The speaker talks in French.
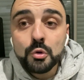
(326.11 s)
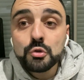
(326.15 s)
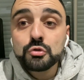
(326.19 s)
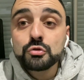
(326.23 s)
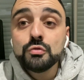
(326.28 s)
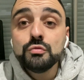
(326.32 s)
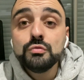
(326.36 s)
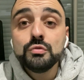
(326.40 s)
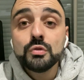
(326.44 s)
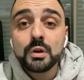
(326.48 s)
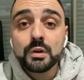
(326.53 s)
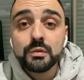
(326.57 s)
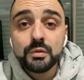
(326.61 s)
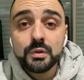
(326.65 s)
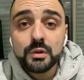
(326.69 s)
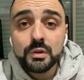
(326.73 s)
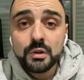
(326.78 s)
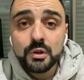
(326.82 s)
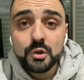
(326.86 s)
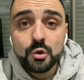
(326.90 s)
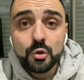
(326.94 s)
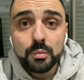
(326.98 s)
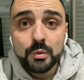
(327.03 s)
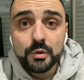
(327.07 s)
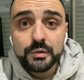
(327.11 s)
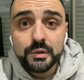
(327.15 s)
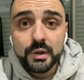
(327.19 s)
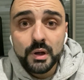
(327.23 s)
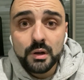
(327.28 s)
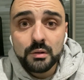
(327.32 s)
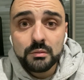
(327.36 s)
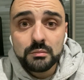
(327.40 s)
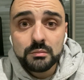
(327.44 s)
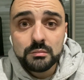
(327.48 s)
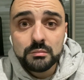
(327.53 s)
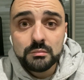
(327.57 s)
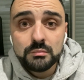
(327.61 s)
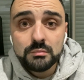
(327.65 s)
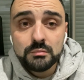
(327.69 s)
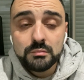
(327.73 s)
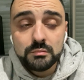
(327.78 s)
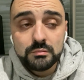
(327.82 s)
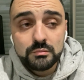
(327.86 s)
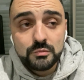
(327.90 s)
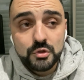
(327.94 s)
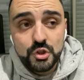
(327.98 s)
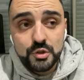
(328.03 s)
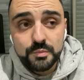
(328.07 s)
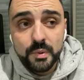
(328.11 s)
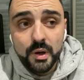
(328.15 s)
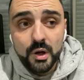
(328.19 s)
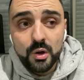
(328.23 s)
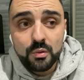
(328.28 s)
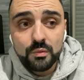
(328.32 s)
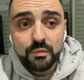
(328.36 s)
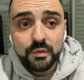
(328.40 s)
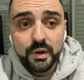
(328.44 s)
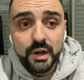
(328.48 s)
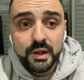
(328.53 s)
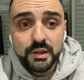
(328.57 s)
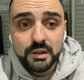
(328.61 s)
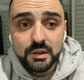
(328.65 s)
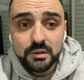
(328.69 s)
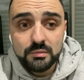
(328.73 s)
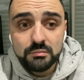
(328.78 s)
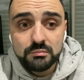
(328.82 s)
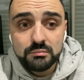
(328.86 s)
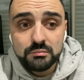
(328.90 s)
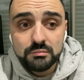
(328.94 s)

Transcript: ce que vous aurez fait dans les commentaires. J'espère qu'on va gagner.